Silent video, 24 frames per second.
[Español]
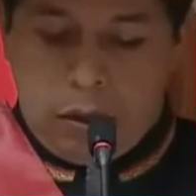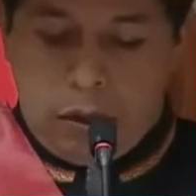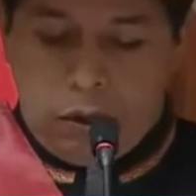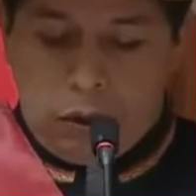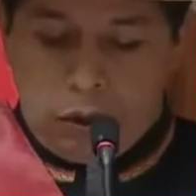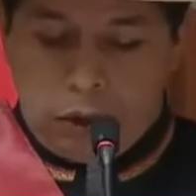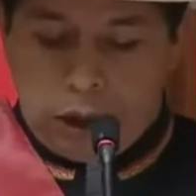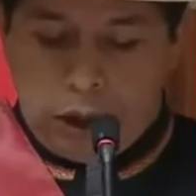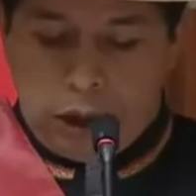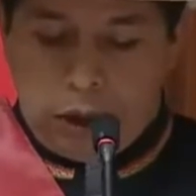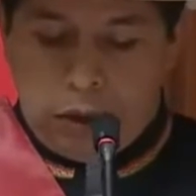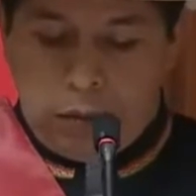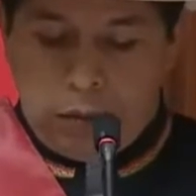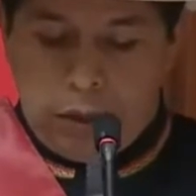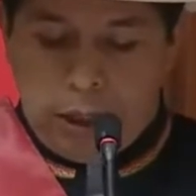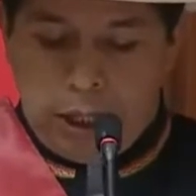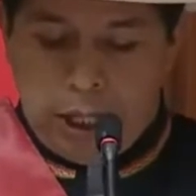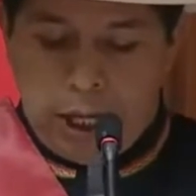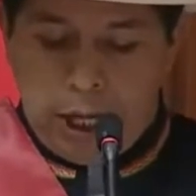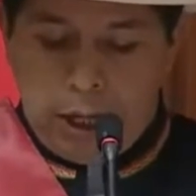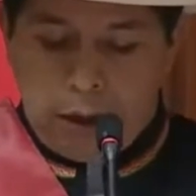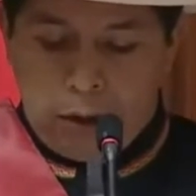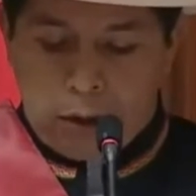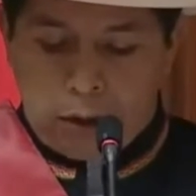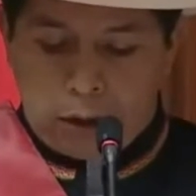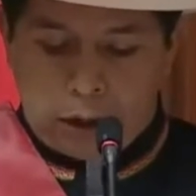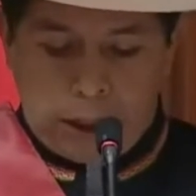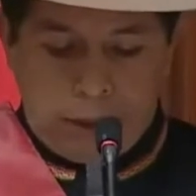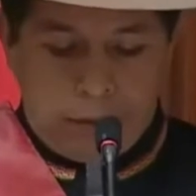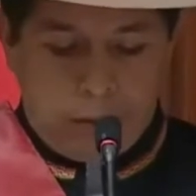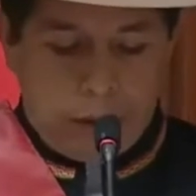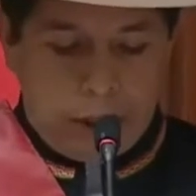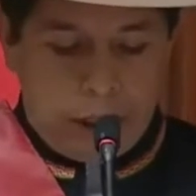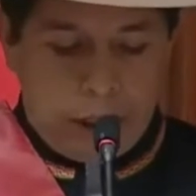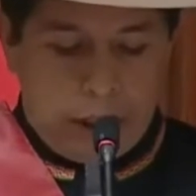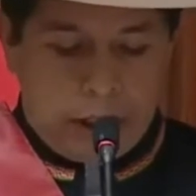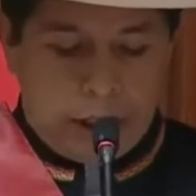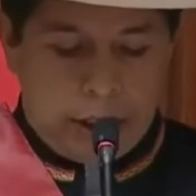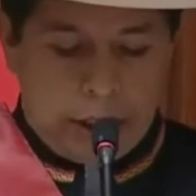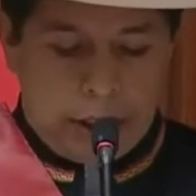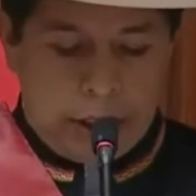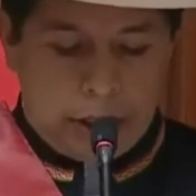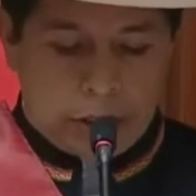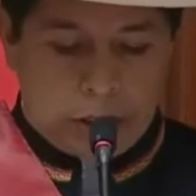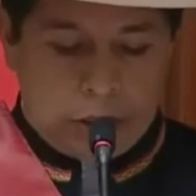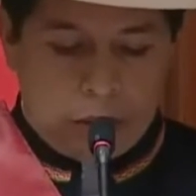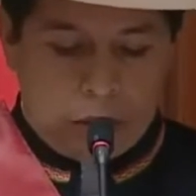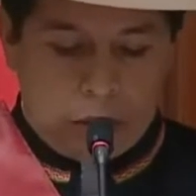Los denominados
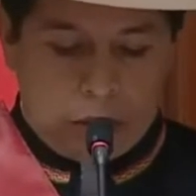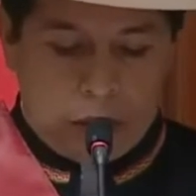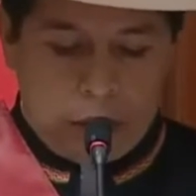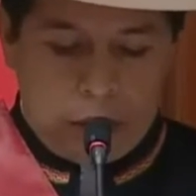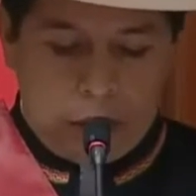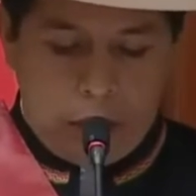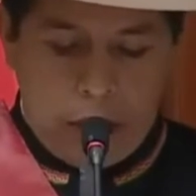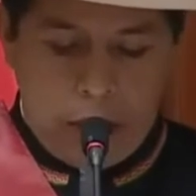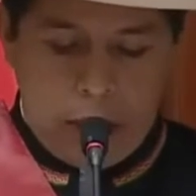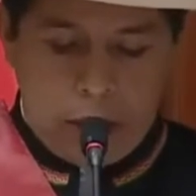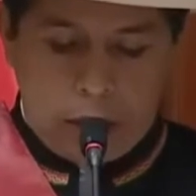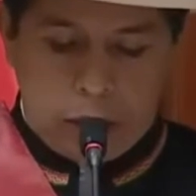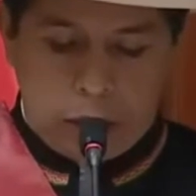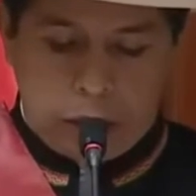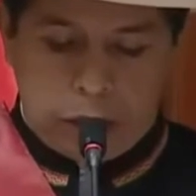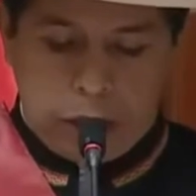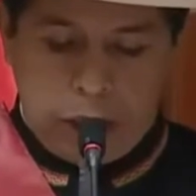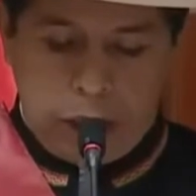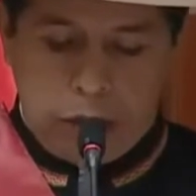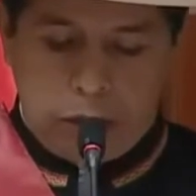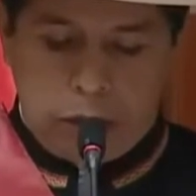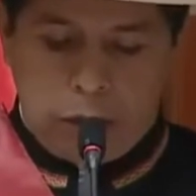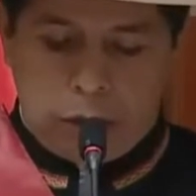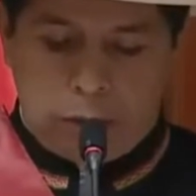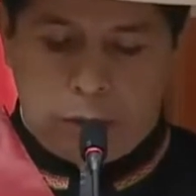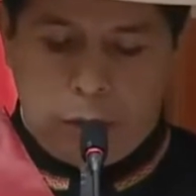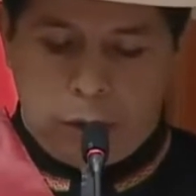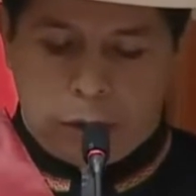aborígenes continuaron siendo